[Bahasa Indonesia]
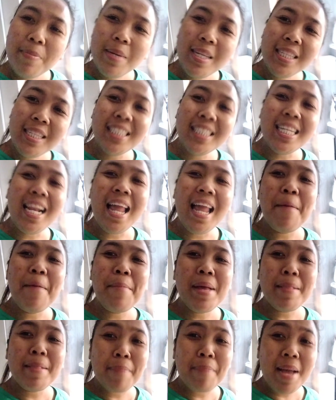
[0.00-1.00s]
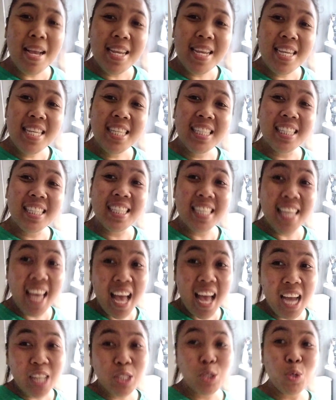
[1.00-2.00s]
teman-teman Selamat pagi,
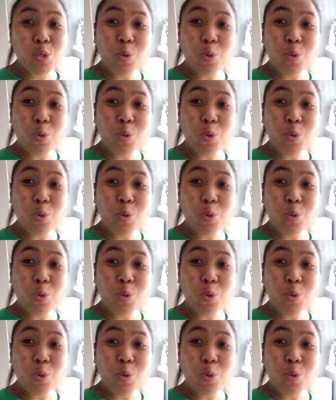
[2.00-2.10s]
siang,